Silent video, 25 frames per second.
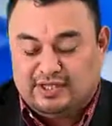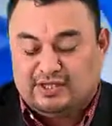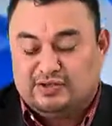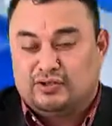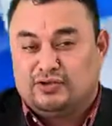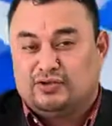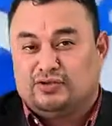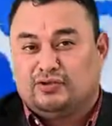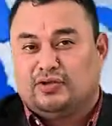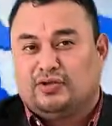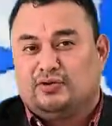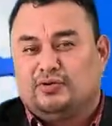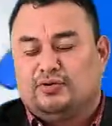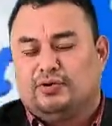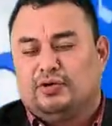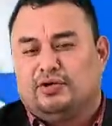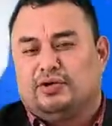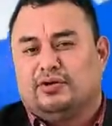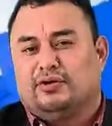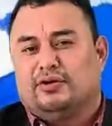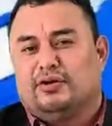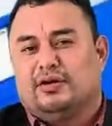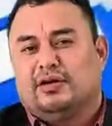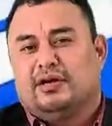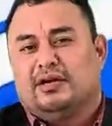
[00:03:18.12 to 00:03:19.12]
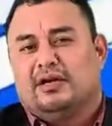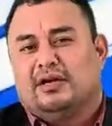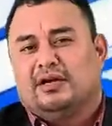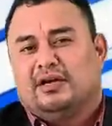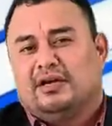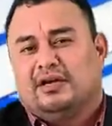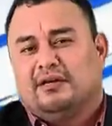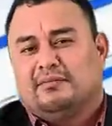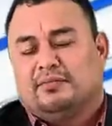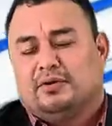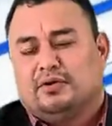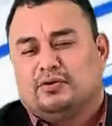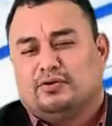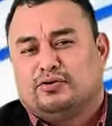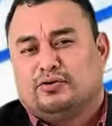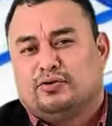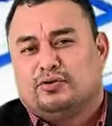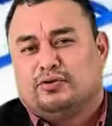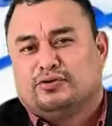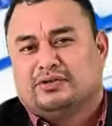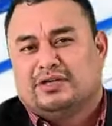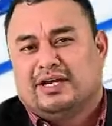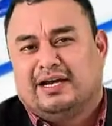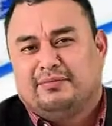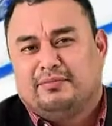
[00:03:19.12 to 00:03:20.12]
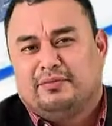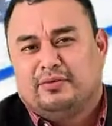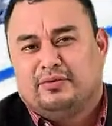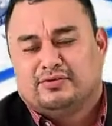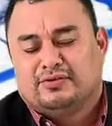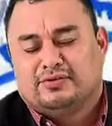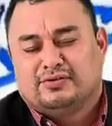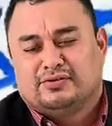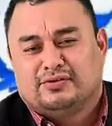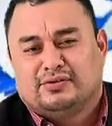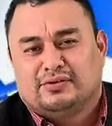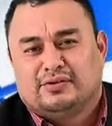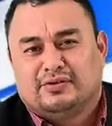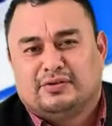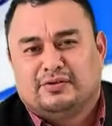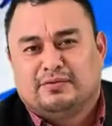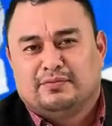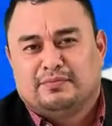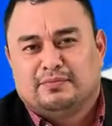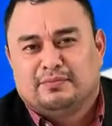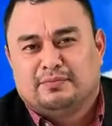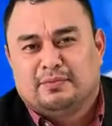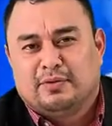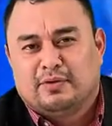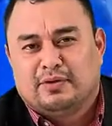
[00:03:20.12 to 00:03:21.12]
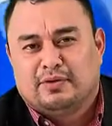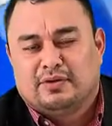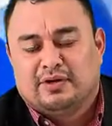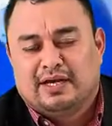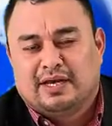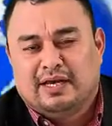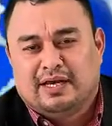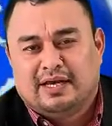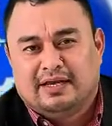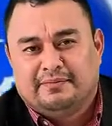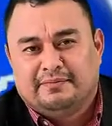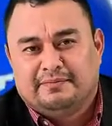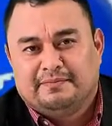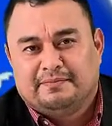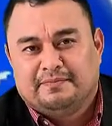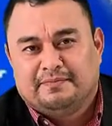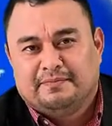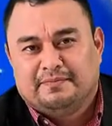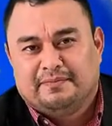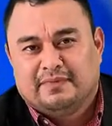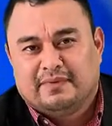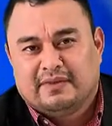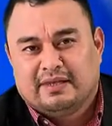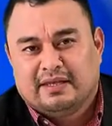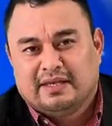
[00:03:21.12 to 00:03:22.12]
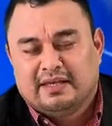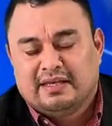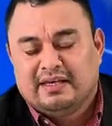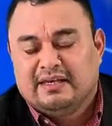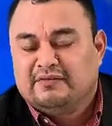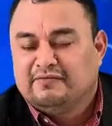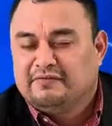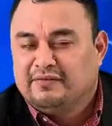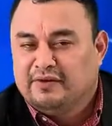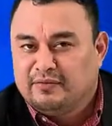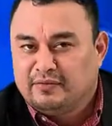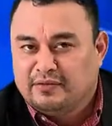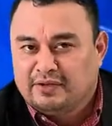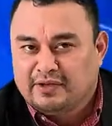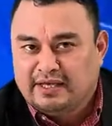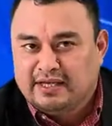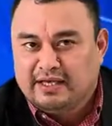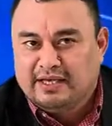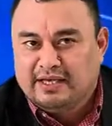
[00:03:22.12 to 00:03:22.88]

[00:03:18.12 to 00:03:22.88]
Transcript: 18 de julio. Pero conozcamos por qué y en favor de